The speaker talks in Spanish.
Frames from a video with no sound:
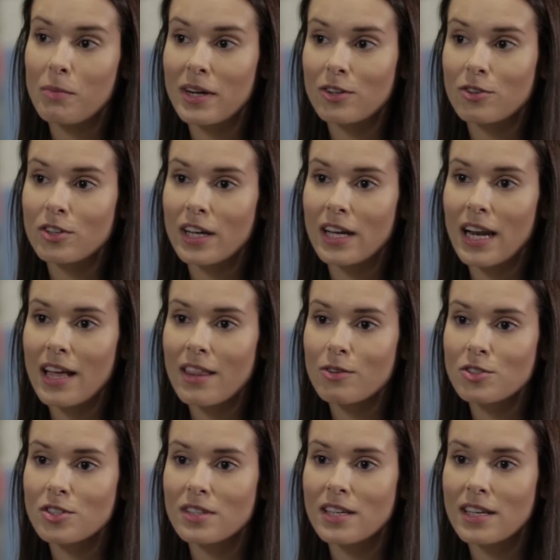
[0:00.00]
Mar
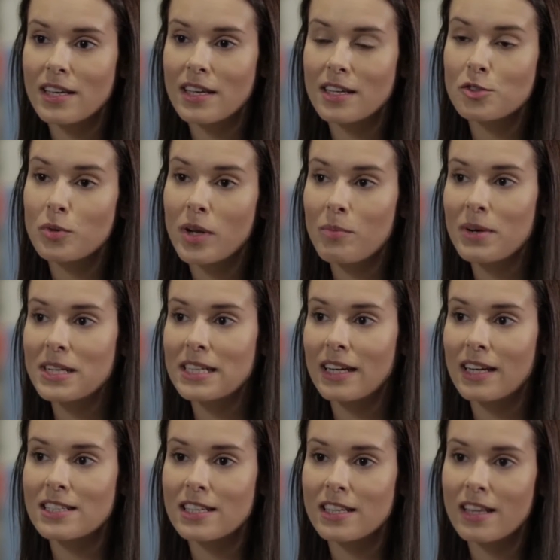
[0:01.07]
Congelados y es una empresa que se